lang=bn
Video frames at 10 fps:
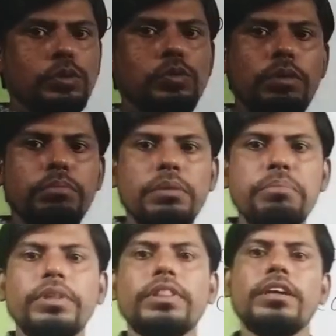শুধু আমরা
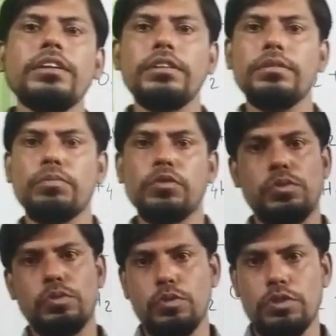মিথেন
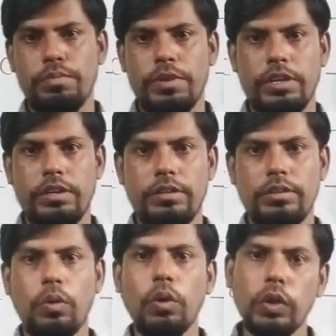প্রস্তুত করতে পারি
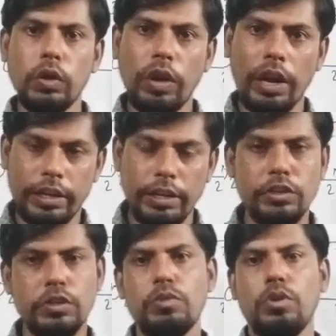অন্যান্য
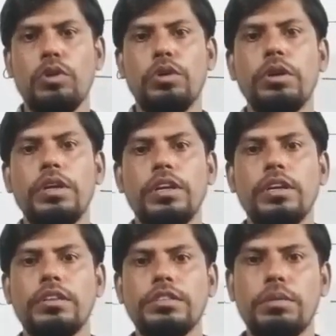অ্যালকেনসমূহ
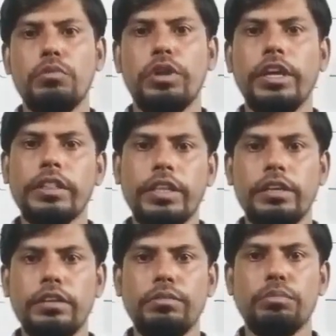যেমন
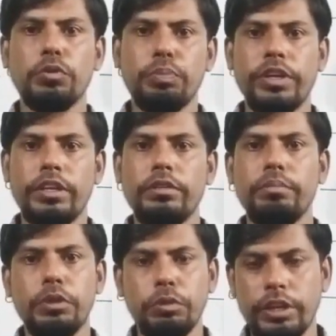ইথেন প্রোপেন
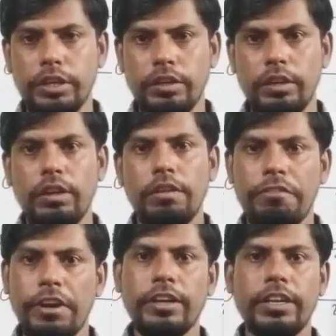বিউটেন
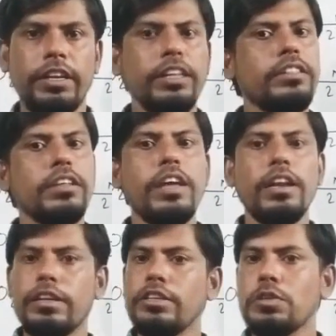ফ্যান্টেন ইত্যাদি
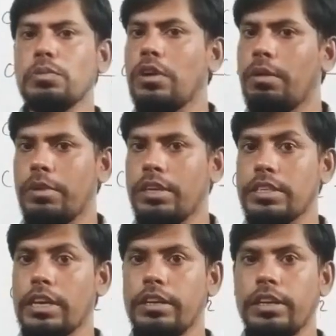অ্যালকেনসমূহ আমরা
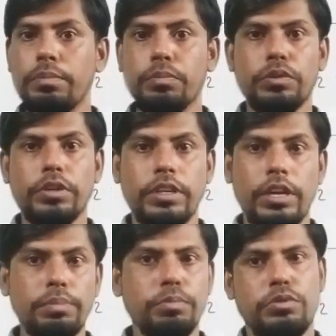চাইলে
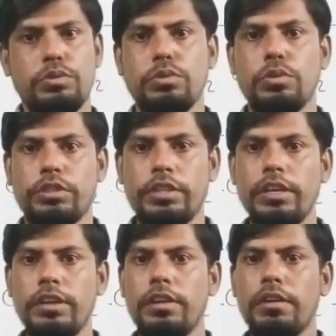প্রক্রিয়া প্রস্তুত করতে
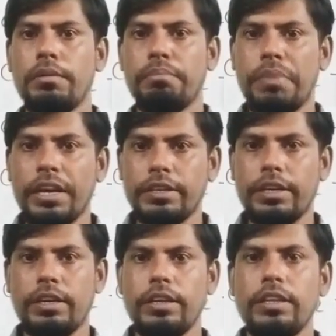পারি
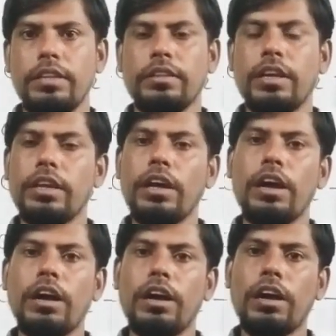না তাই
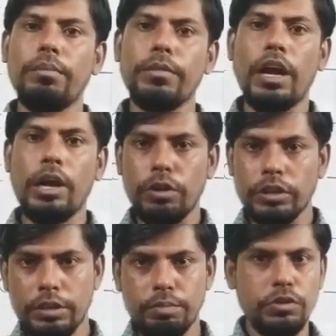আমরা আরও
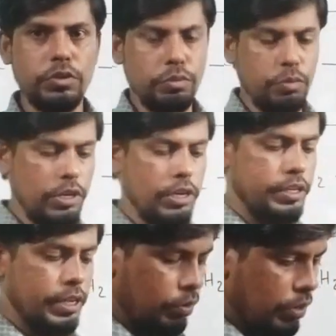একটি প্রস্তুত প্রণালী
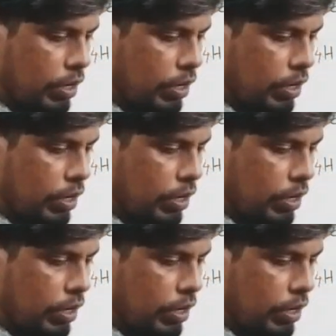নিয়ে এখন